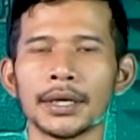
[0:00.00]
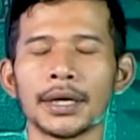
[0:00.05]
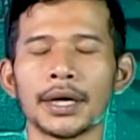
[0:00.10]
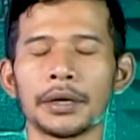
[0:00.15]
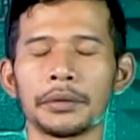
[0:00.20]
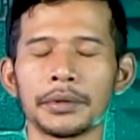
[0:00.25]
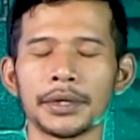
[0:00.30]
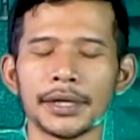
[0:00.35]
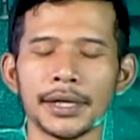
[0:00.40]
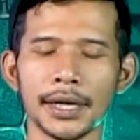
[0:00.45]
nah
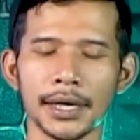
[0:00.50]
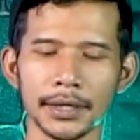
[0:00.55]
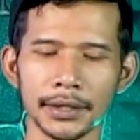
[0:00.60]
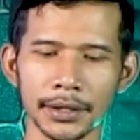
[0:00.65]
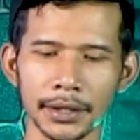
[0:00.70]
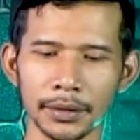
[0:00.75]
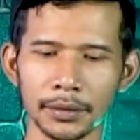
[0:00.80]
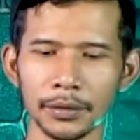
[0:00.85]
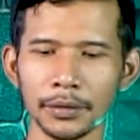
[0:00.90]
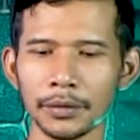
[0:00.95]
udah dari
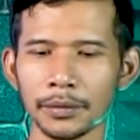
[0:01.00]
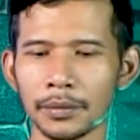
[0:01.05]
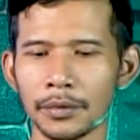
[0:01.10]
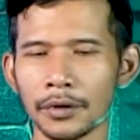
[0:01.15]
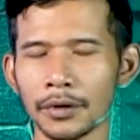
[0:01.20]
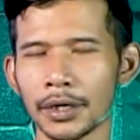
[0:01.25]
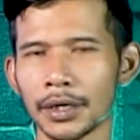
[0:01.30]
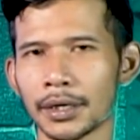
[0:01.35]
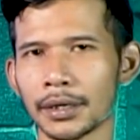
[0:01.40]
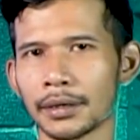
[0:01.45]
situ
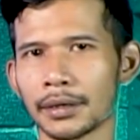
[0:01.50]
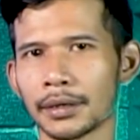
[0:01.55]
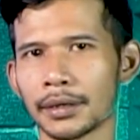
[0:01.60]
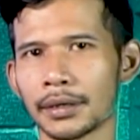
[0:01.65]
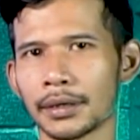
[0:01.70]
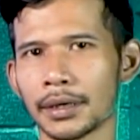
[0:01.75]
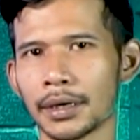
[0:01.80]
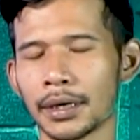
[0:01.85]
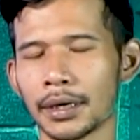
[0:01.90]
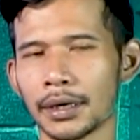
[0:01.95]

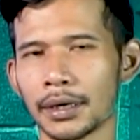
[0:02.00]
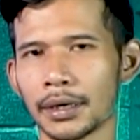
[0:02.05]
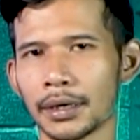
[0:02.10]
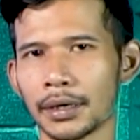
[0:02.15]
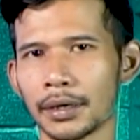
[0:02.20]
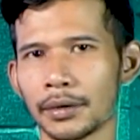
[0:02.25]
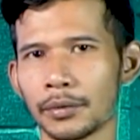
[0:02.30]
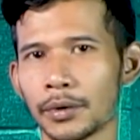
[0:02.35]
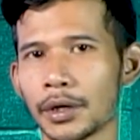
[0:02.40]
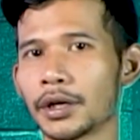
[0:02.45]
obrolan
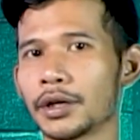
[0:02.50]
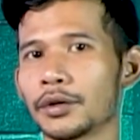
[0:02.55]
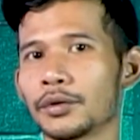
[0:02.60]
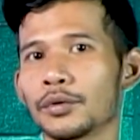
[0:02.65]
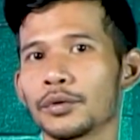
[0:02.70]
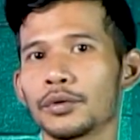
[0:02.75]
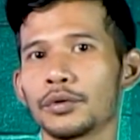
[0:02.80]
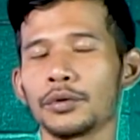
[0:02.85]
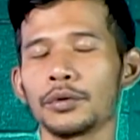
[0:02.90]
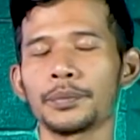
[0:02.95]
uh, udah
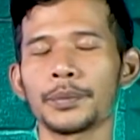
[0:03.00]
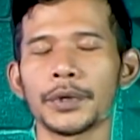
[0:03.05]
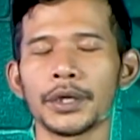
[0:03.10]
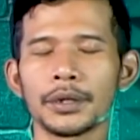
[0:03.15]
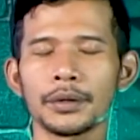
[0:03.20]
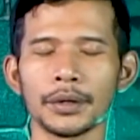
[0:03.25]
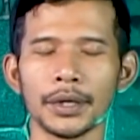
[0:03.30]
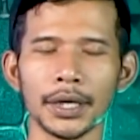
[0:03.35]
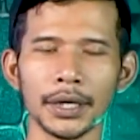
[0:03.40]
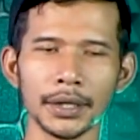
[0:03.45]
ditutup
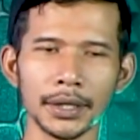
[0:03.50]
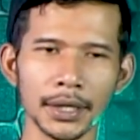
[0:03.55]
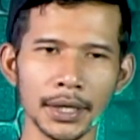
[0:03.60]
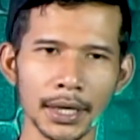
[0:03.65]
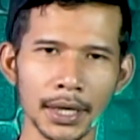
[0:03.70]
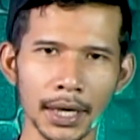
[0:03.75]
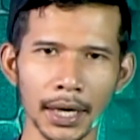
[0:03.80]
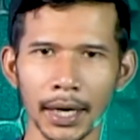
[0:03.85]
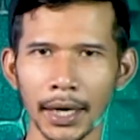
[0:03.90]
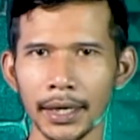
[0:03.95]
gitu kan
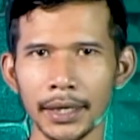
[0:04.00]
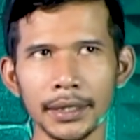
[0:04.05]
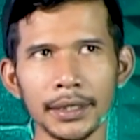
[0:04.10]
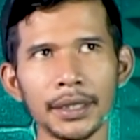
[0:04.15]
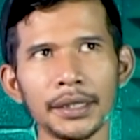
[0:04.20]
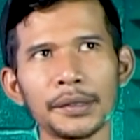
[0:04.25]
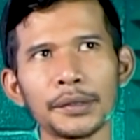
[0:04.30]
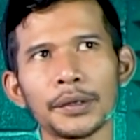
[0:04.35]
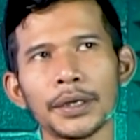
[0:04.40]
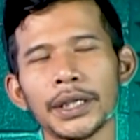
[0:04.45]

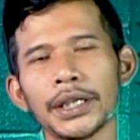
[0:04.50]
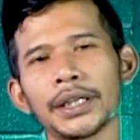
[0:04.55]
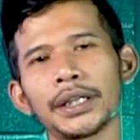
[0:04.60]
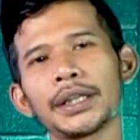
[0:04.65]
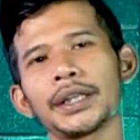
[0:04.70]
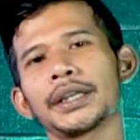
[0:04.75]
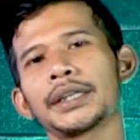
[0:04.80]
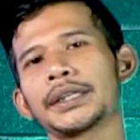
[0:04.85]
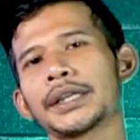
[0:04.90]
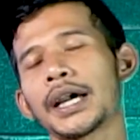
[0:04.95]
akhirnya tole
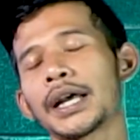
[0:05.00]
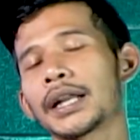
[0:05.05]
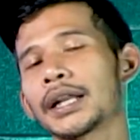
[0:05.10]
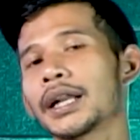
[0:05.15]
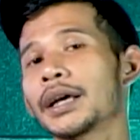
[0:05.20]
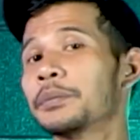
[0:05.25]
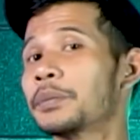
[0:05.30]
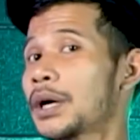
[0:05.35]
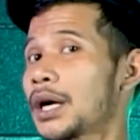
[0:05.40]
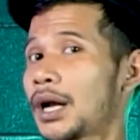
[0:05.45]
ini
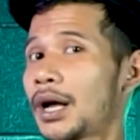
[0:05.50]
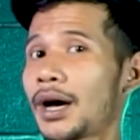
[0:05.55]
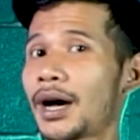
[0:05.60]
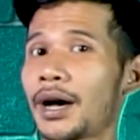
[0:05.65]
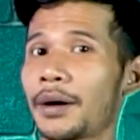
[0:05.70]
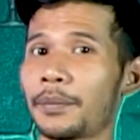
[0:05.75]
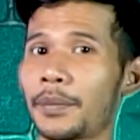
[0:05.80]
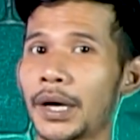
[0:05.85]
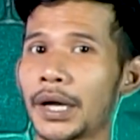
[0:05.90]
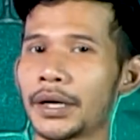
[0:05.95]
nyarilah
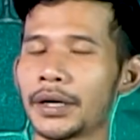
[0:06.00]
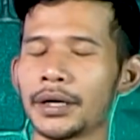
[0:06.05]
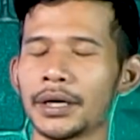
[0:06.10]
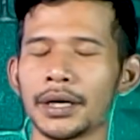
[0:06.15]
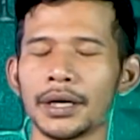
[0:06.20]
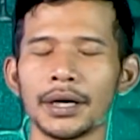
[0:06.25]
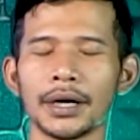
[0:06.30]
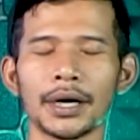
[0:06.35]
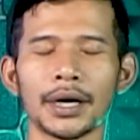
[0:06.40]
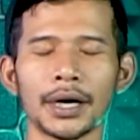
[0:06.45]
perlengkapan dia
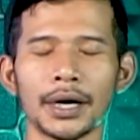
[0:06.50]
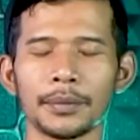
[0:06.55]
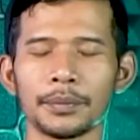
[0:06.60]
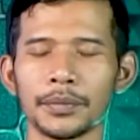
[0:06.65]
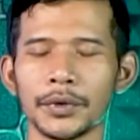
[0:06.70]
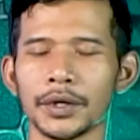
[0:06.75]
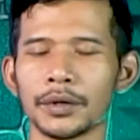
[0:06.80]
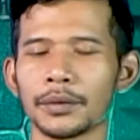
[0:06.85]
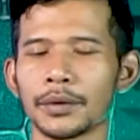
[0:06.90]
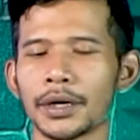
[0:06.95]
lengkap
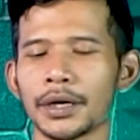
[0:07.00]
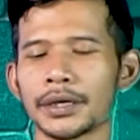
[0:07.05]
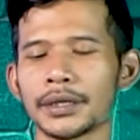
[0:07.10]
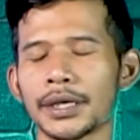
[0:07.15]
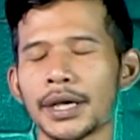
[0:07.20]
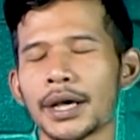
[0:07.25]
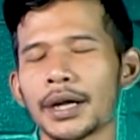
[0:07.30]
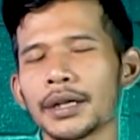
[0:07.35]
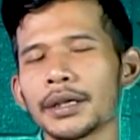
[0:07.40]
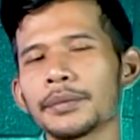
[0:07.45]
gitu kan
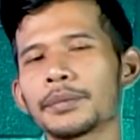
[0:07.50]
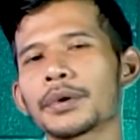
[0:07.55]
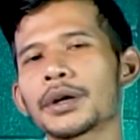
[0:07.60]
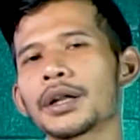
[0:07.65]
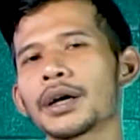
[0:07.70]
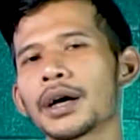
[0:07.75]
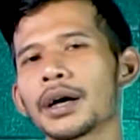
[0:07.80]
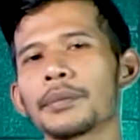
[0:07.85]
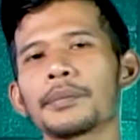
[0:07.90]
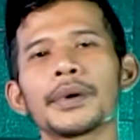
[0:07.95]
nyari
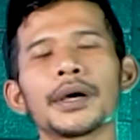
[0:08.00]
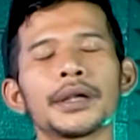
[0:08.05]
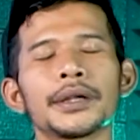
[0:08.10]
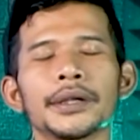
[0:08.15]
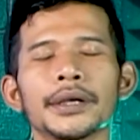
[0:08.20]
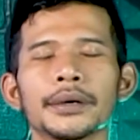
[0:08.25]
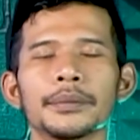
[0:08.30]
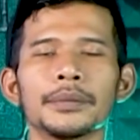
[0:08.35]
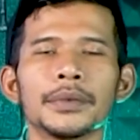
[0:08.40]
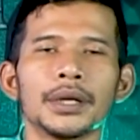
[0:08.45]
perlengkapan
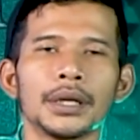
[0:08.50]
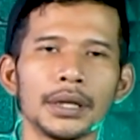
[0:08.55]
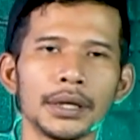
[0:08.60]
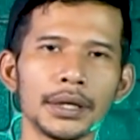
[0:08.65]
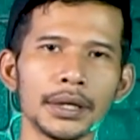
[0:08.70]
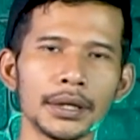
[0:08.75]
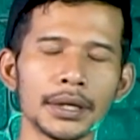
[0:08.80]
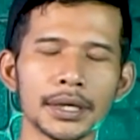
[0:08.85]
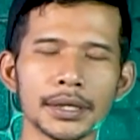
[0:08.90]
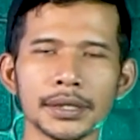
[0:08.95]
dia
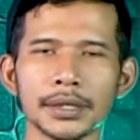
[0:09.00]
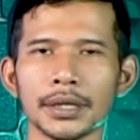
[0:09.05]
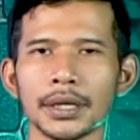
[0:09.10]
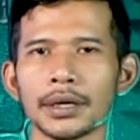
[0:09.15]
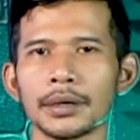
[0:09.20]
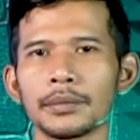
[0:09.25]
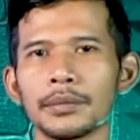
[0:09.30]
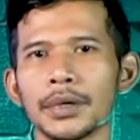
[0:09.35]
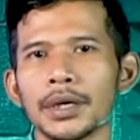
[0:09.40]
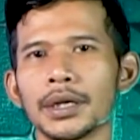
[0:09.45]
beli dan
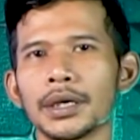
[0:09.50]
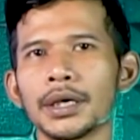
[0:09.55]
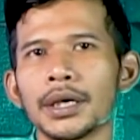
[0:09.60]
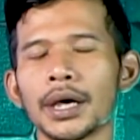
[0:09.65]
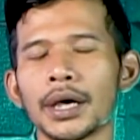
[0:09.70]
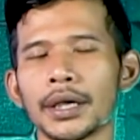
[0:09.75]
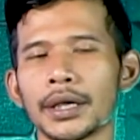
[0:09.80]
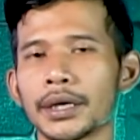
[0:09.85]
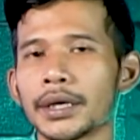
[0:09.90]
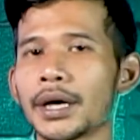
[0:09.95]
setelah beli
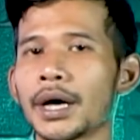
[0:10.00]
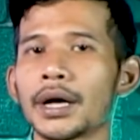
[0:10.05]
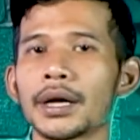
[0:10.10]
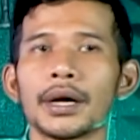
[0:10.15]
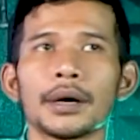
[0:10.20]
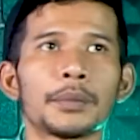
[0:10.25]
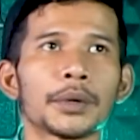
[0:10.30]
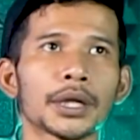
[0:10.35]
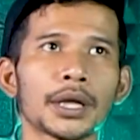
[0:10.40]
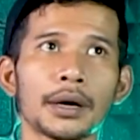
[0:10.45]

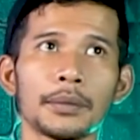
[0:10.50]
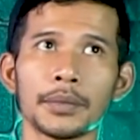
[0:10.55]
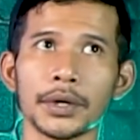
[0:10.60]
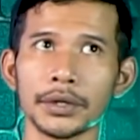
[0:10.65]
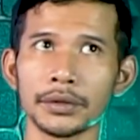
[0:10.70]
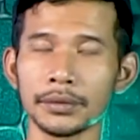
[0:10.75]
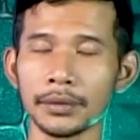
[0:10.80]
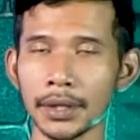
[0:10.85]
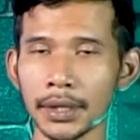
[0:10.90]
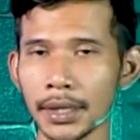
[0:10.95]
akhirnya dapat kabar
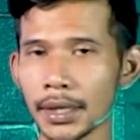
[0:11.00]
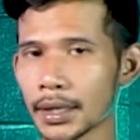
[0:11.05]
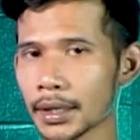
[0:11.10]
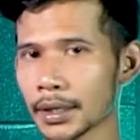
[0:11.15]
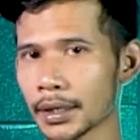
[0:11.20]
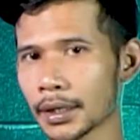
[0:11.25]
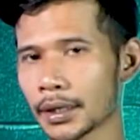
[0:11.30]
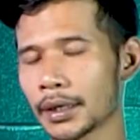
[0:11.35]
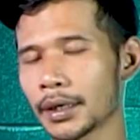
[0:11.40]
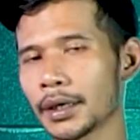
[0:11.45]
juga dari
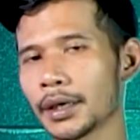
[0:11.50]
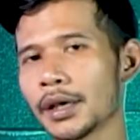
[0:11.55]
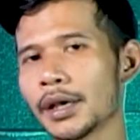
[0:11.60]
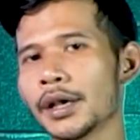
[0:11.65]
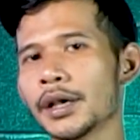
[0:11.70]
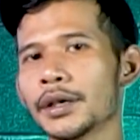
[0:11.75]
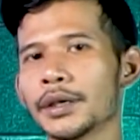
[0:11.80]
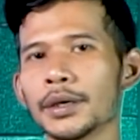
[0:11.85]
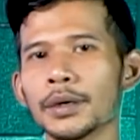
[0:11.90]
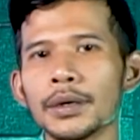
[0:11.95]
Kiki
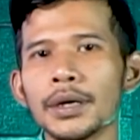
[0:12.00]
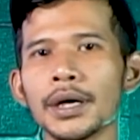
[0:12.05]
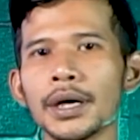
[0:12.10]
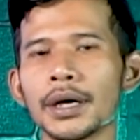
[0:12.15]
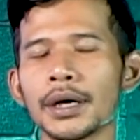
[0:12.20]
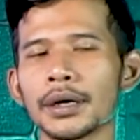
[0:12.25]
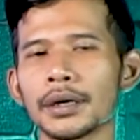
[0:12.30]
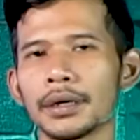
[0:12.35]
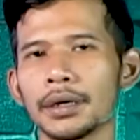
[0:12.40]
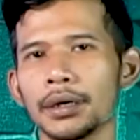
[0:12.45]
ya
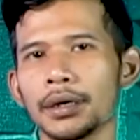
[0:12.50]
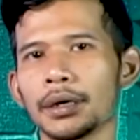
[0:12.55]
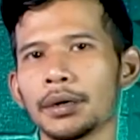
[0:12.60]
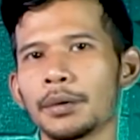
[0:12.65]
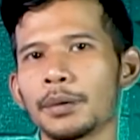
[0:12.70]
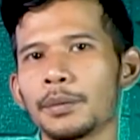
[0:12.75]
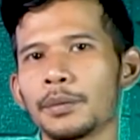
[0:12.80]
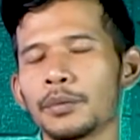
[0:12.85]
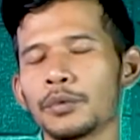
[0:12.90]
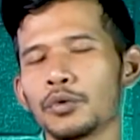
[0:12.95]
udah uh,